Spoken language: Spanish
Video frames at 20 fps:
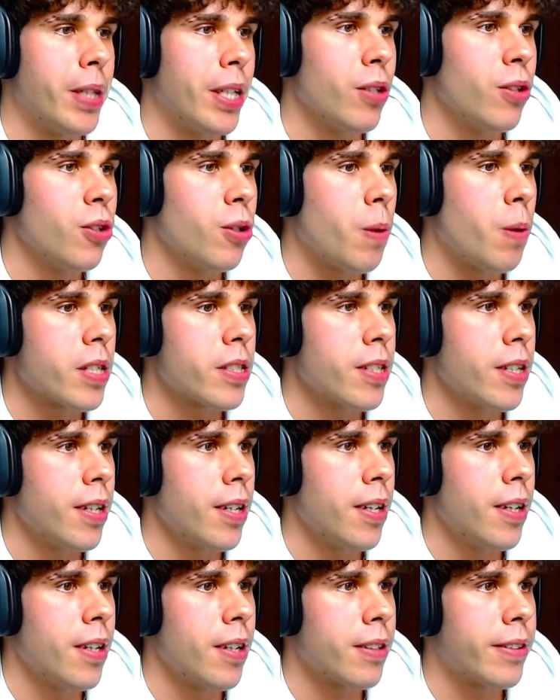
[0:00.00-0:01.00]
pero no va a
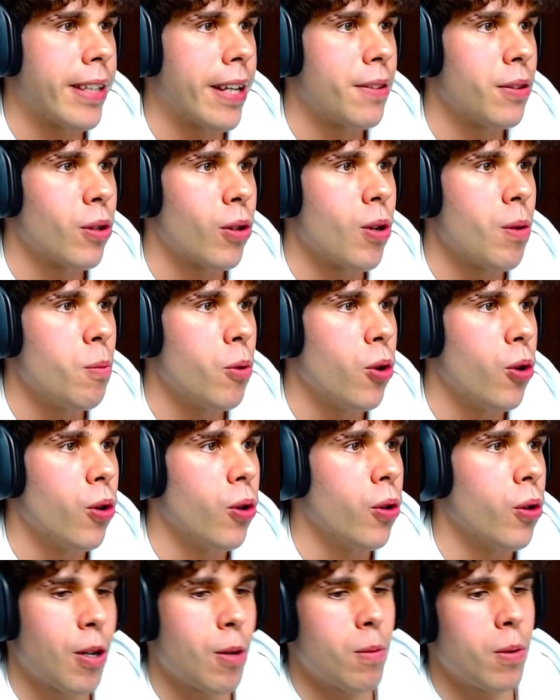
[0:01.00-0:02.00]
ser tanto
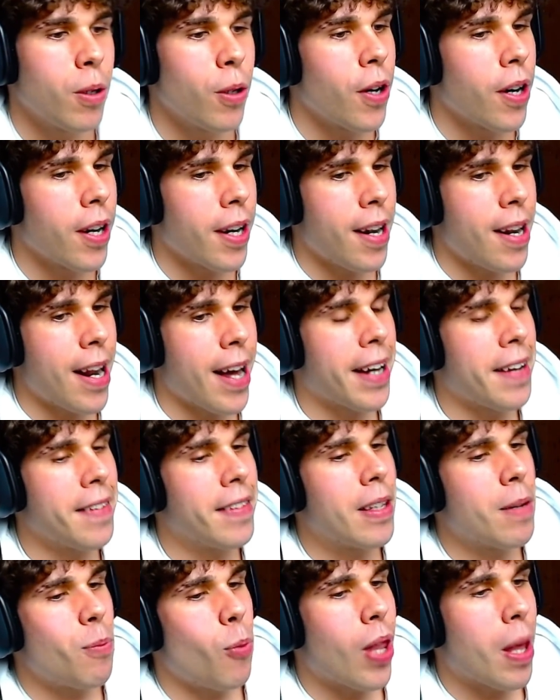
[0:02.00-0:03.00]
como, como la
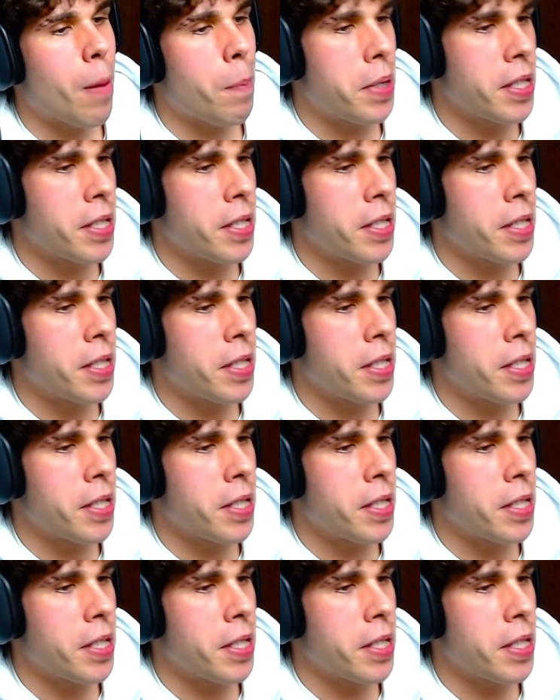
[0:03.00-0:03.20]
gente pueda